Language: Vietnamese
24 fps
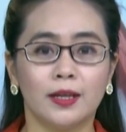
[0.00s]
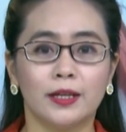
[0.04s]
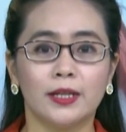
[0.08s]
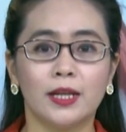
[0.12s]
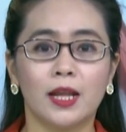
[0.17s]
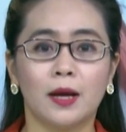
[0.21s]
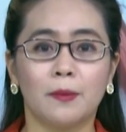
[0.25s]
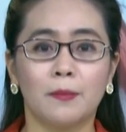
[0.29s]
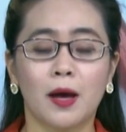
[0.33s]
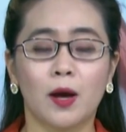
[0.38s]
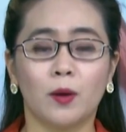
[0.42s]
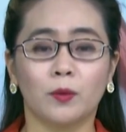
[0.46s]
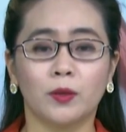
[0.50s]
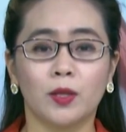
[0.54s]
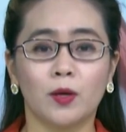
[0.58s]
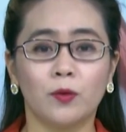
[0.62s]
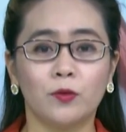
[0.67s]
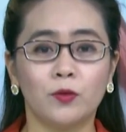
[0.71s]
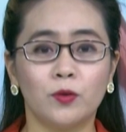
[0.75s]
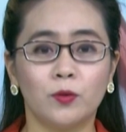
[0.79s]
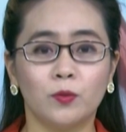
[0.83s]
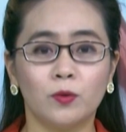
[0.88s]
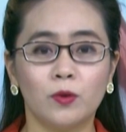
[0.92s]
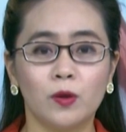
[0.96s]
đảm bảo theo
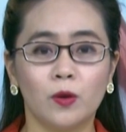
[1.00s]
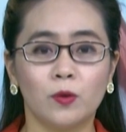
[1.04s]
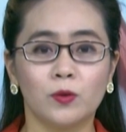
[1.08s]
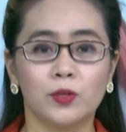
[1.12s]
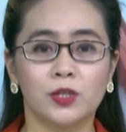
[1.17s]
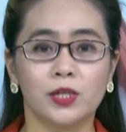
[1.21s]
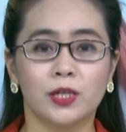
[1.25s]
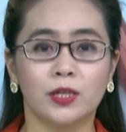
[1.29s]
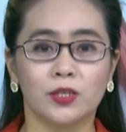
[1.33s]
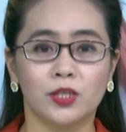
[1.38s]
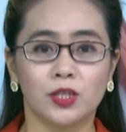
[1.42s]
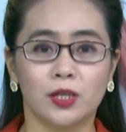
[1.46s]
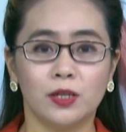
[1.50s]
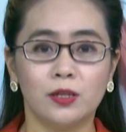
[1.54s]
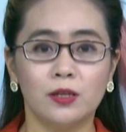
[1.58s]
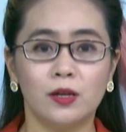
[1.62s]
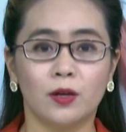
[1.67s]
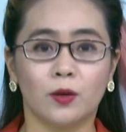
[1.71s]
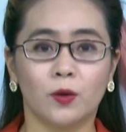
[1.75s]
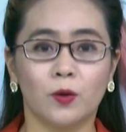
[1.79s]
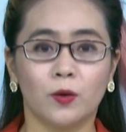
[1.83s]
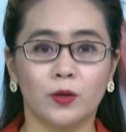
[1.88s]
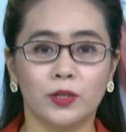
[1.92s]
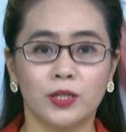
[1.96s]
đúng lộ trình chiến
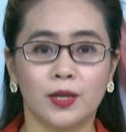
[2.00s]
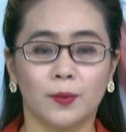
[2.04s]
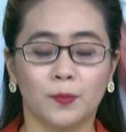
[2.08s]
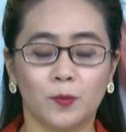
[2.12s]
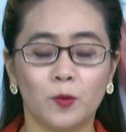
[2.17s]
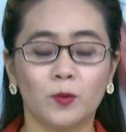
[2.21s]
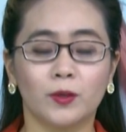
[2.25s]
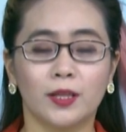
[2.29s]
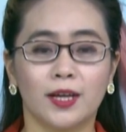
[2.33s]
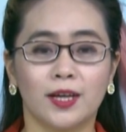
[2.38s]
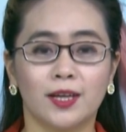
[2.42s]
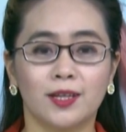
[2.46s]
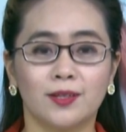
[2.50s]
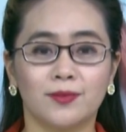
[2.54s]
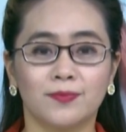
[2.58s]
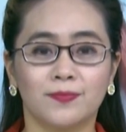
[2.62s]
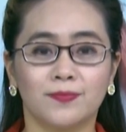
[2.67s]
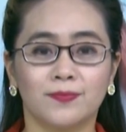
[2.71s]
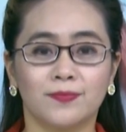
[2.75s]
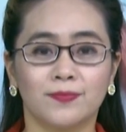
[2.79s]
lược hội nhập quốc tế.